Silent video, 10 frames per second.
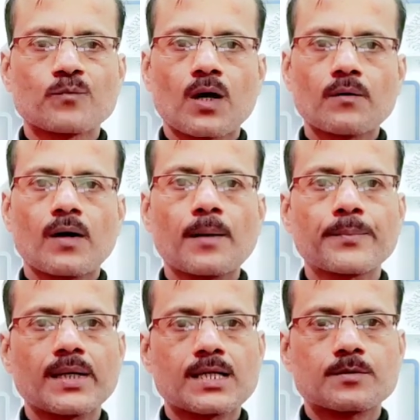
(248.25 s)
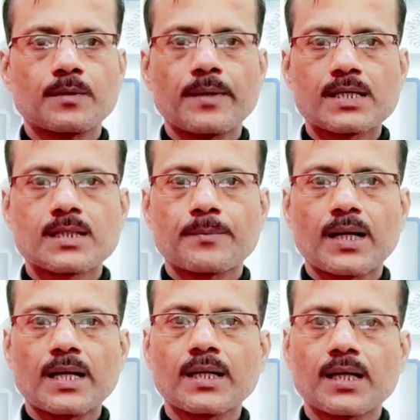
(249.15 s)
और वहाँ पीएसबी बैच
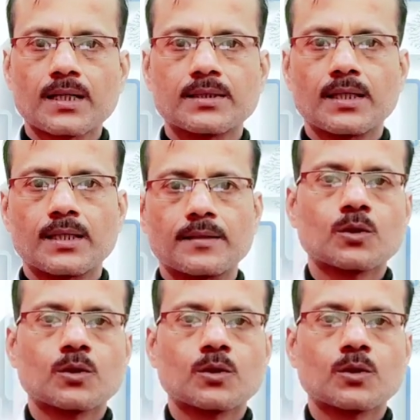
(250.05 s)
अप्लाई कर देंगे